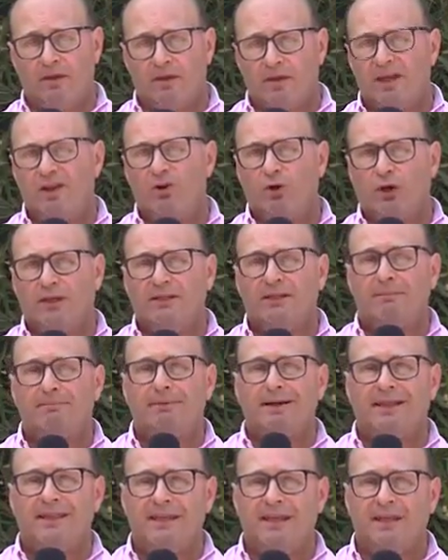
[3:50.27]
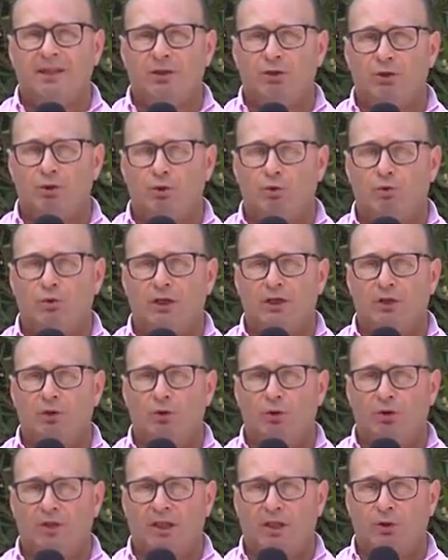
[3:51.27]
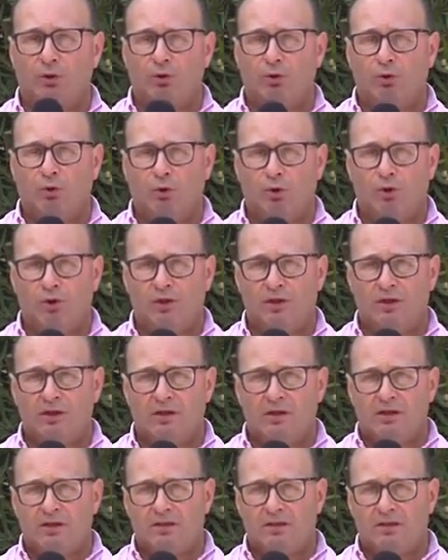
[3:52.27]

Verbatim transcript: ¿Qué es lo que está perdiendo un engordador hoy?